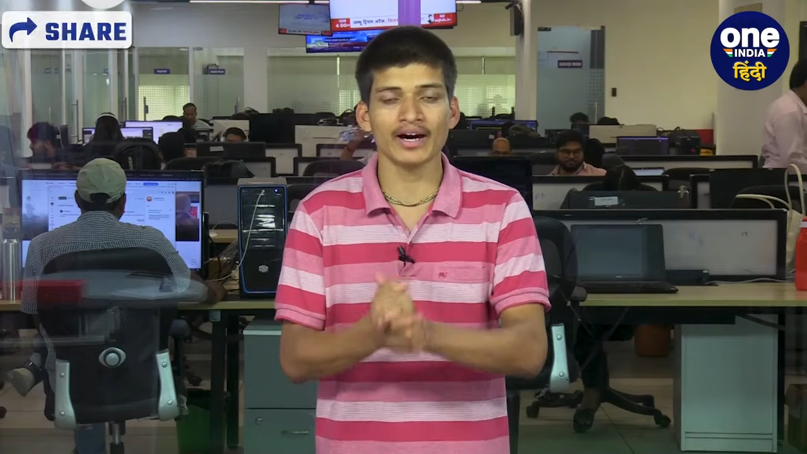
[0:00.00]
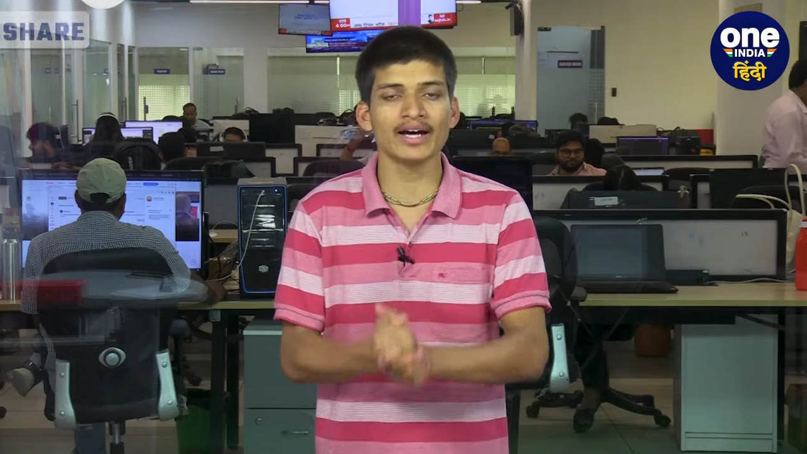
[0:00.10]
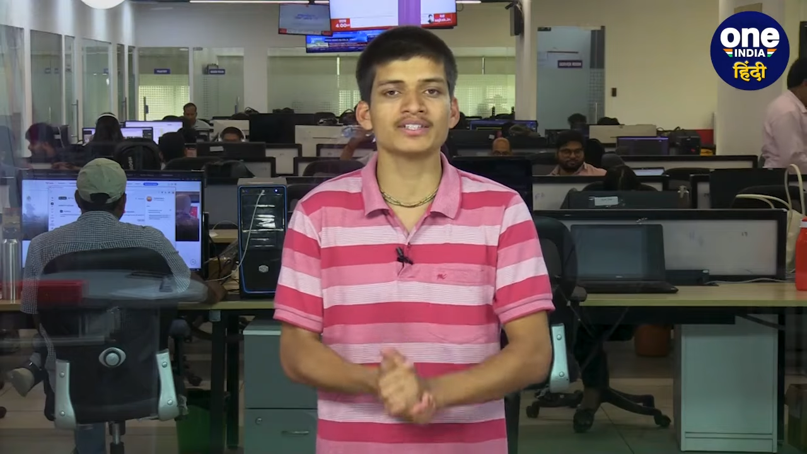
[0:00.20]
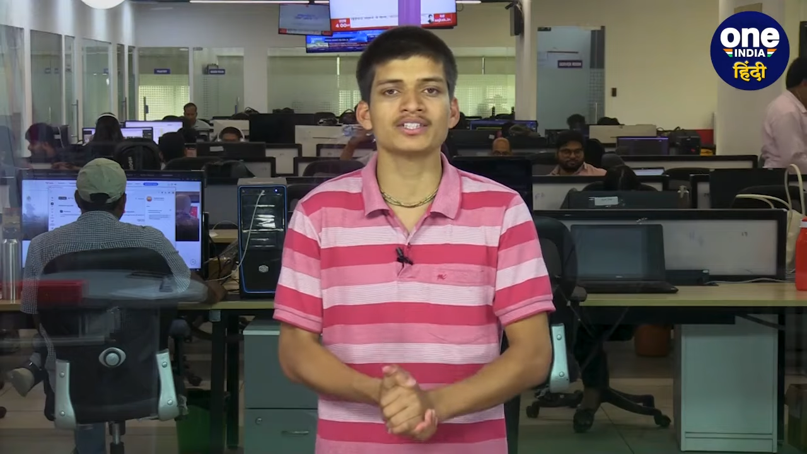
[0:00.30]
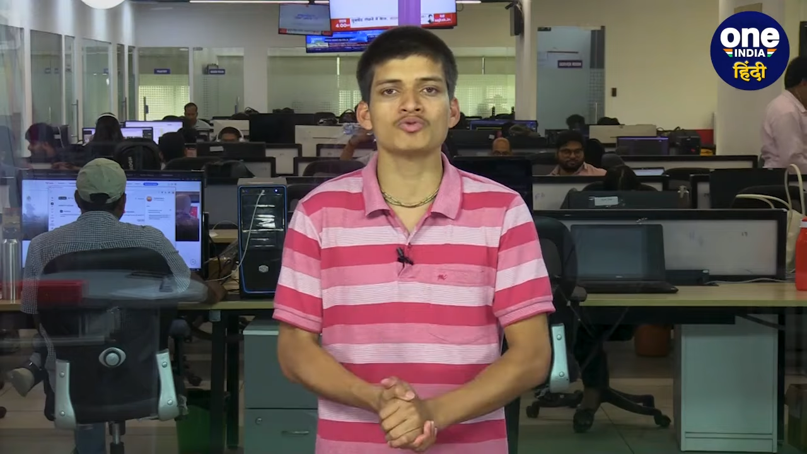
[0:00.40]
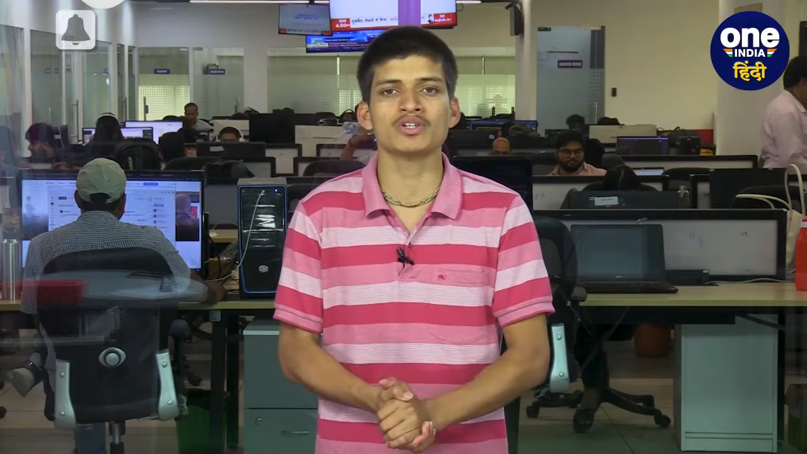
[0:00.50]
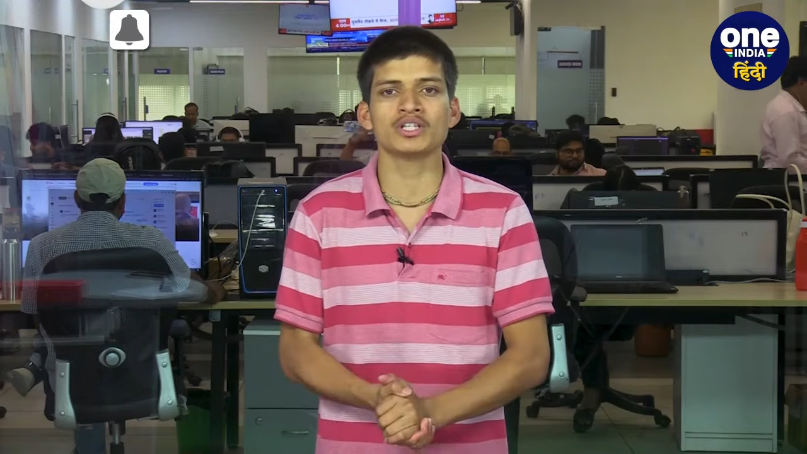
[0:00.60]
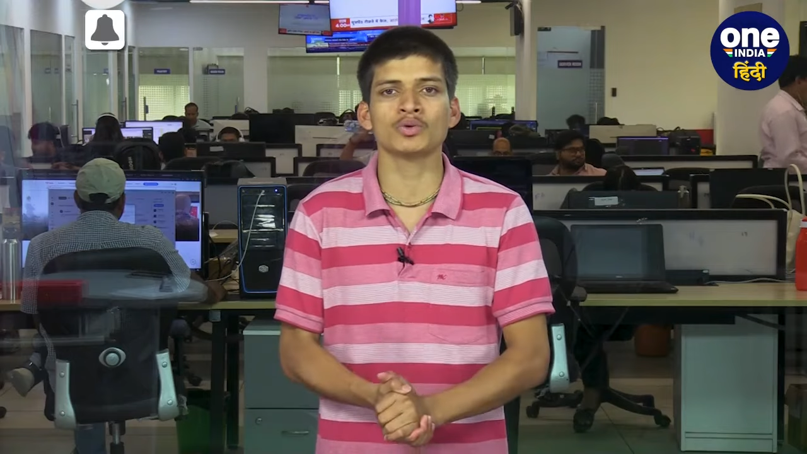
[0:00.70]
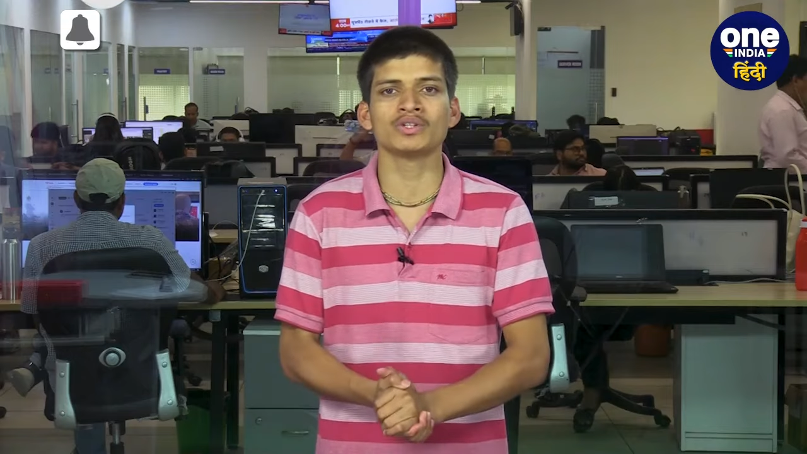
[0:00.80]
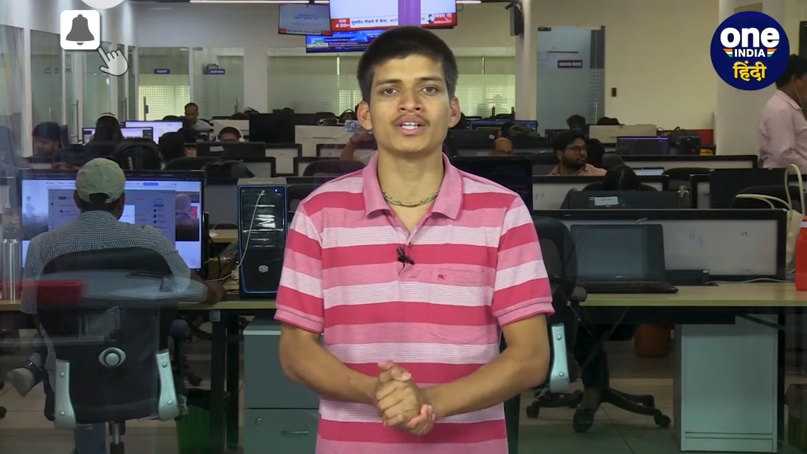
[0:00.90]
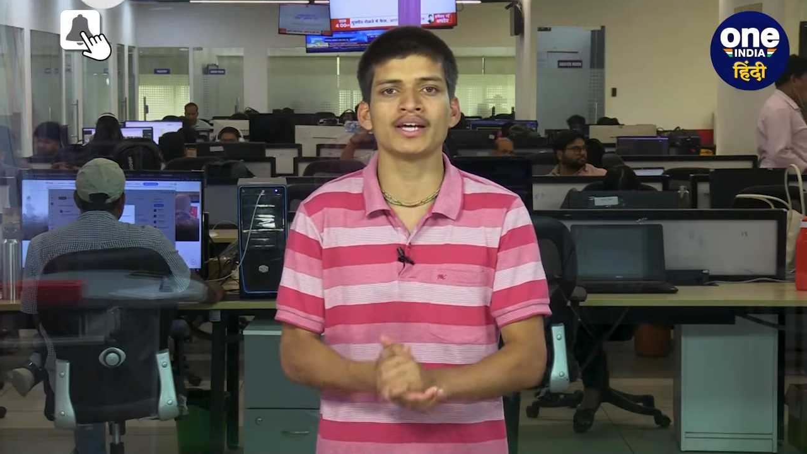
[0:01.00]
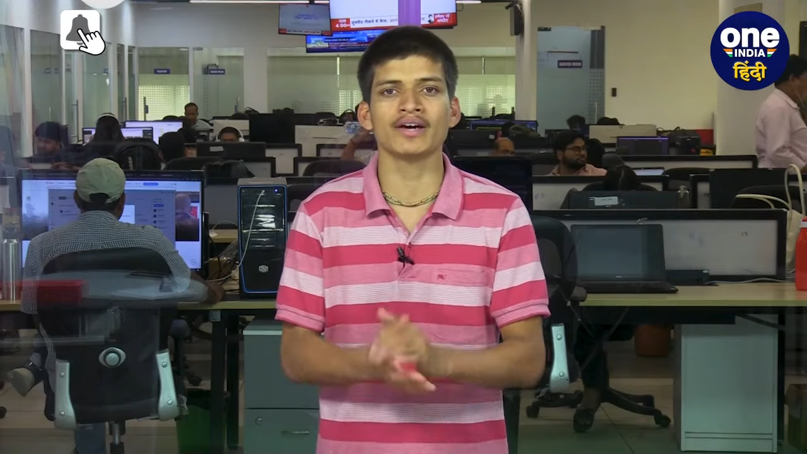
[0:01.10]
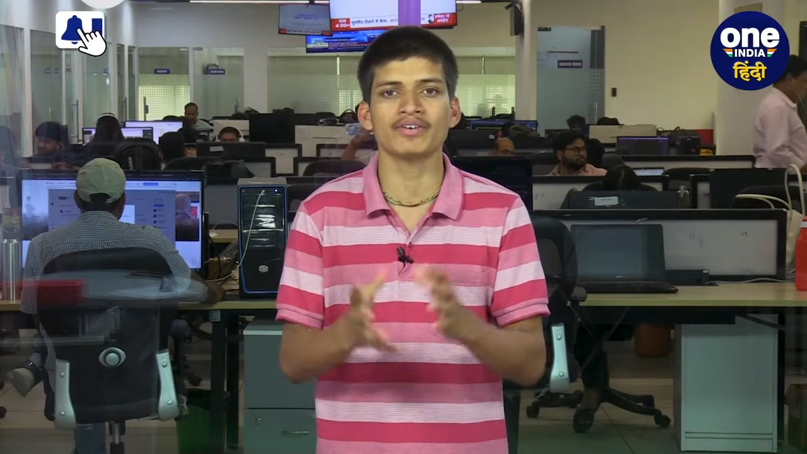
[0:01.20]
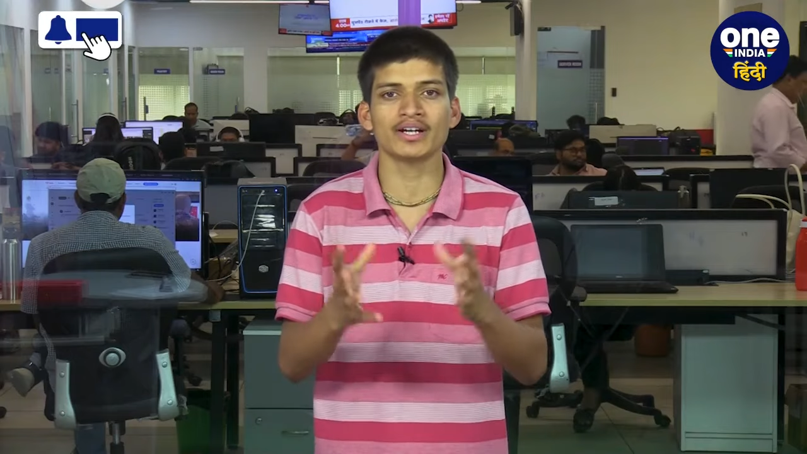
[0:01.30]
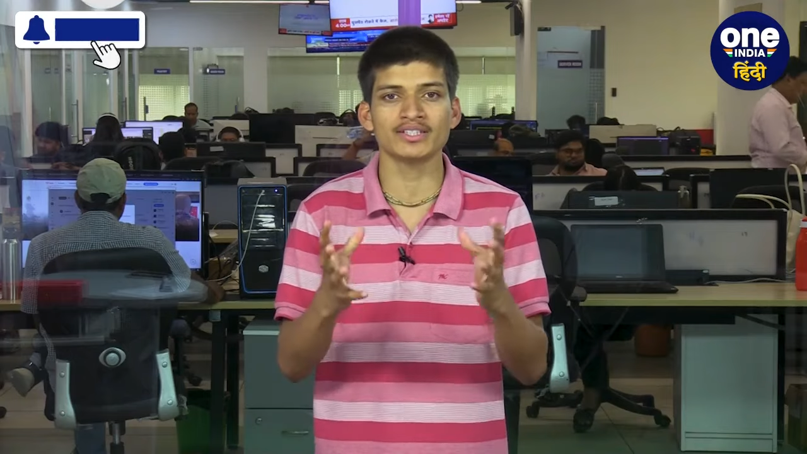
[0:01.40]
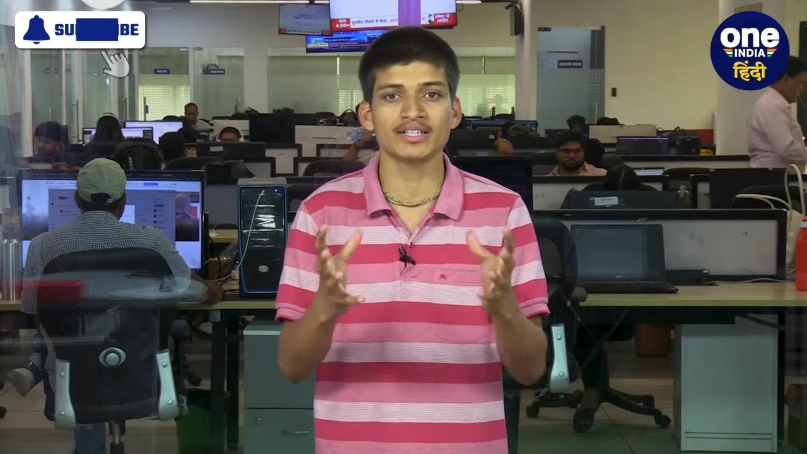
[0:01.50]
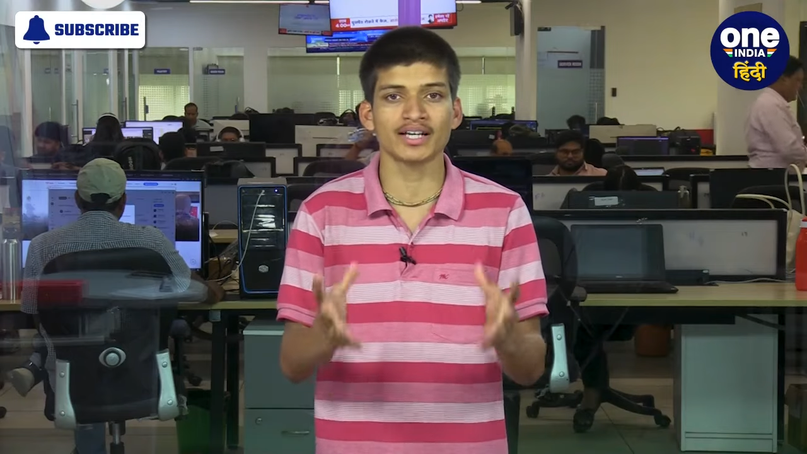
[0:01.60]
फायर सिचुएशन होती है या फिर ऐसी